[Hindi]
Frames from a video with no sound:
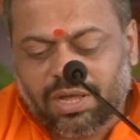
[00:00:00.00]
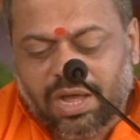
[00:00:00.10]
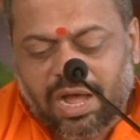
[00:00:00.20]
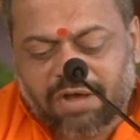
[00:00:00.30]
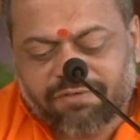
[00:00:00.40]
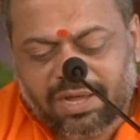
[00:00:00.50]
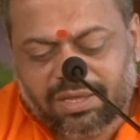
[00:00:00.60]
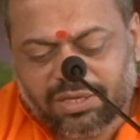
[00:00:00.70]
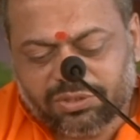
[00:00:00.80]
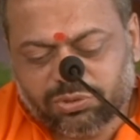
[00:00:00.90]
हवा
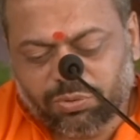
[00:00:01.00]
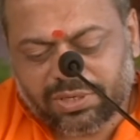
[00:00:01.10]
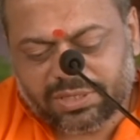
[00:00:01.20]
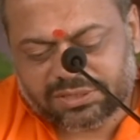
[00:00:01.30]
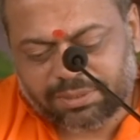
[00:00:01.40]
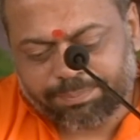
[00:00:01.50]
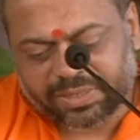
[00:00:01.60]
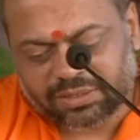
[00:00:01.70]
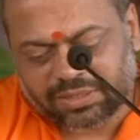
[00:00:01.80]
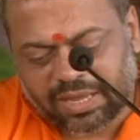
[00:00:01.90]
के झोंके से
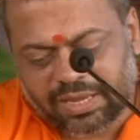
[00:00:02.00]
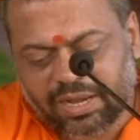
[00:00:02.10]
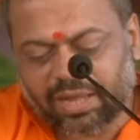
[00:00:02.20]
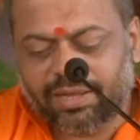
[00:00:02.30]
पत्ता हिला